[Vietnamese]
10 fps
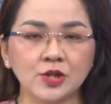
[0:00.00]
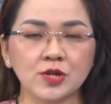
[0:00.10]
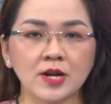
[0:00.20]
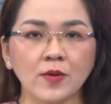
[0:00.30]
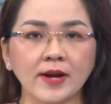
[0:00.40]

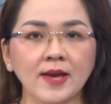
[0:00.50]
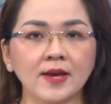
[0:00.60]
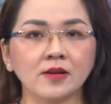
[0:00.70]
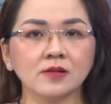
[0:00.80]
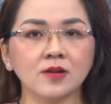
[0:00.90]
Trường Cao đẳng
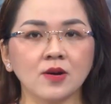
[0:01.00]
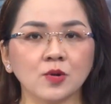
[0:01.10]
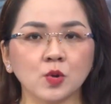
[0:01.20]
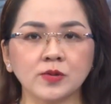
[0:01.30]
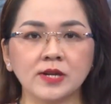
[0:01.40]
Nghề Cần
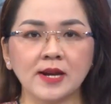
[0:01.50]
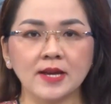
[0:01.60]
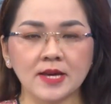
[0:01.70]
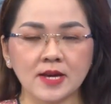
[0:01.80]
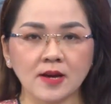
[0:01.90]
Thơ tổ chức
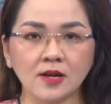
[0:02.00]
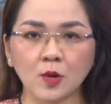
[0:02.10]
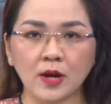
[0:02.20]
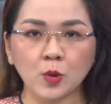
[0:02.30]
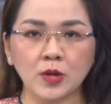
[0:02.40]
lễ ký kết
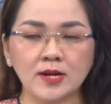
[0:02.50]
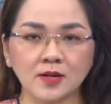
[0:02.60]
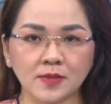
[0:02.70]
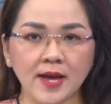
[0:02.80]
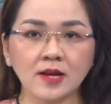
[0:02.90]
thỏa thuận
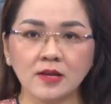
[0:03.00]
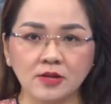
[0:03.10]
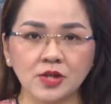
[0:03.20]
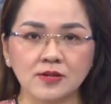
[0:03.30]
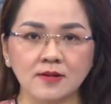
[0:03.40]
hợp tác
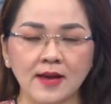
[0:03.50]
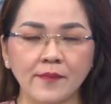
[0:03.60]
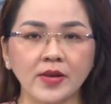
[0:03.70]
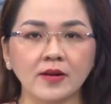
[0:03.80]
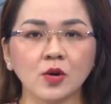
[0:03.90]
giữa trường
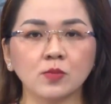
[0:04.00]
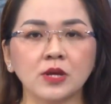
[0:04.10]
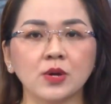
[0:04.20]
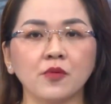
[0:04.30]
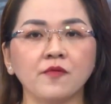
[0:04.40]
với Công
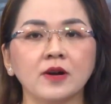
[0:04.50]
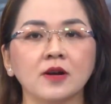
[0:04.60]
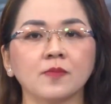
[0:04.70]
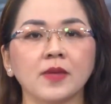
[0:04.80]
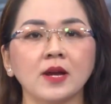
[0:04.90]
ty Cổ phần
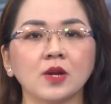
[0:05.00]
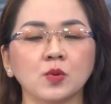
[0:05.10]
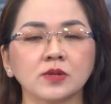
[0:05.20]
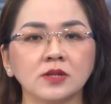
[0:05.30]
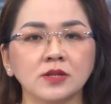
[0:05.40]
Hợp tác
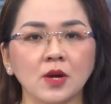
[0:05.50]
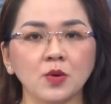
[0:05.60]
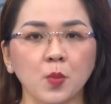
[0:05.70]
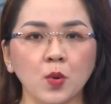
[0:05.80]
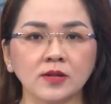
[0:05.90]
Đầu tư Giáo
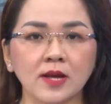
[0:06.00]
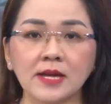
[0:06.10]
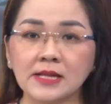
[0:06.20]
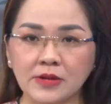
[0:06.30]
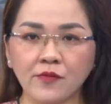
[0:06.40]
dục Quốc
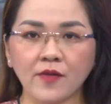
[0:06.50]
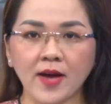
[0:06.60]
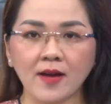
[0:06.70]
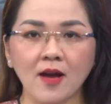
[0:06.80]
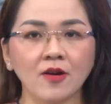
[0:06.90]
tế Tín
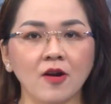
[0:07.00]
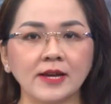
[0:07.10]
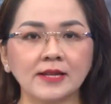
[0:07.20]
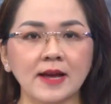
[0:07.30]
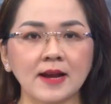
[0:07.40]
Phát,
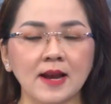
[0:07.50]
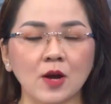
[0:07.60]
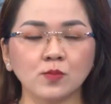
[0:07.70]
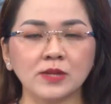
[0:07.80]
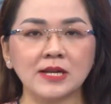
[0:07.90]
gọi tắt là
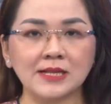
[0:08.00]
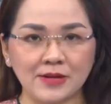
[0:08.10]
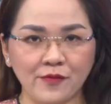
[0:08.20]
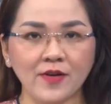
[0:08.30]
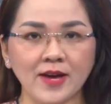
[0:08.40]
công ty
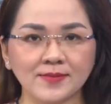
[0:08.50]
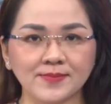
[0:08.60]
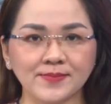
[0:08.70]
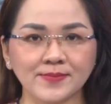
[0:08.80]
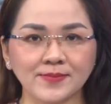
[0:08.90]
Tín Phát.
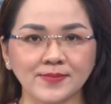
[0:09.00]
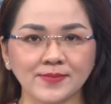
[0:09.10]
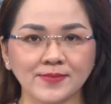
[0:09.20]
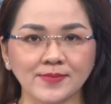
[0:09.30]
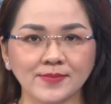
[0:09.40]

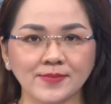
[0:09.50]
Theo